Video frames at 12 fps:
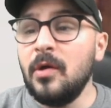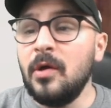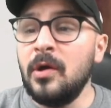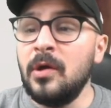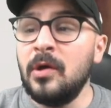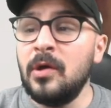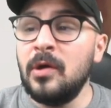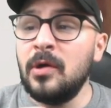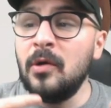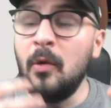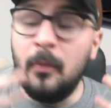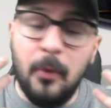
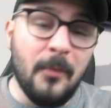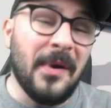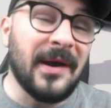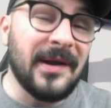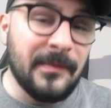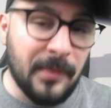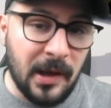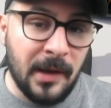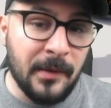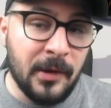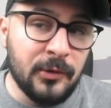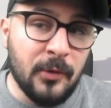Euh, on peut parler
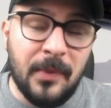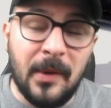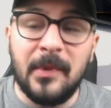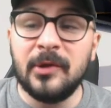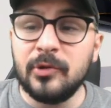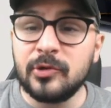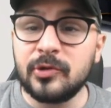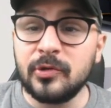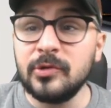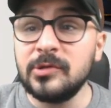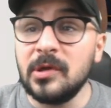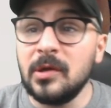euh, de pas mal de
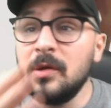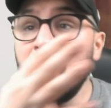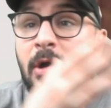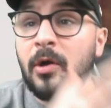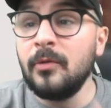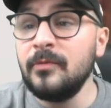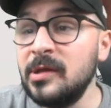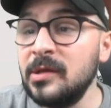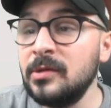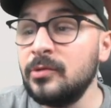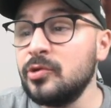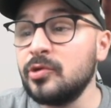choses
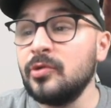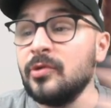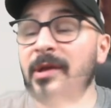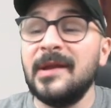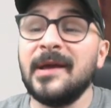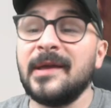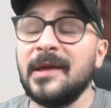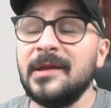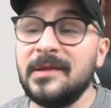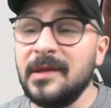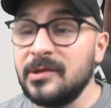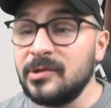hormis du jeu et la
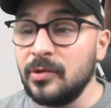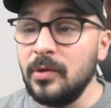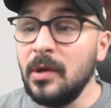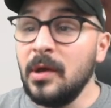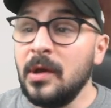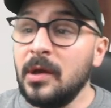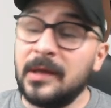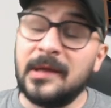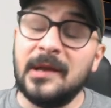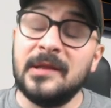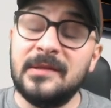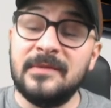qualité de jeu, et
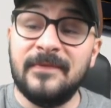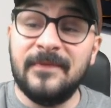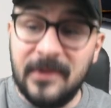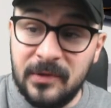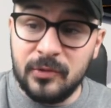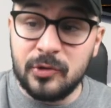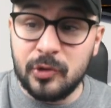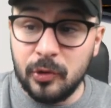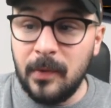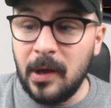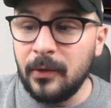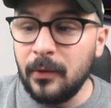qualité de vie du
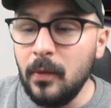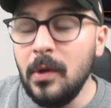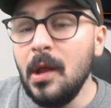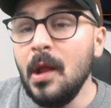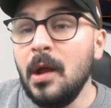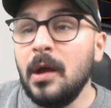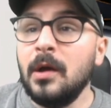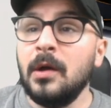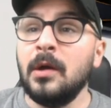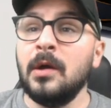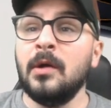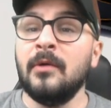jeu, pardon,
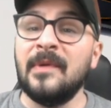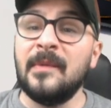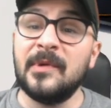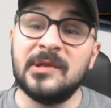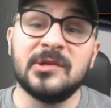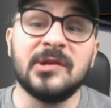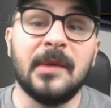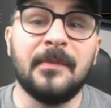on va pas déjà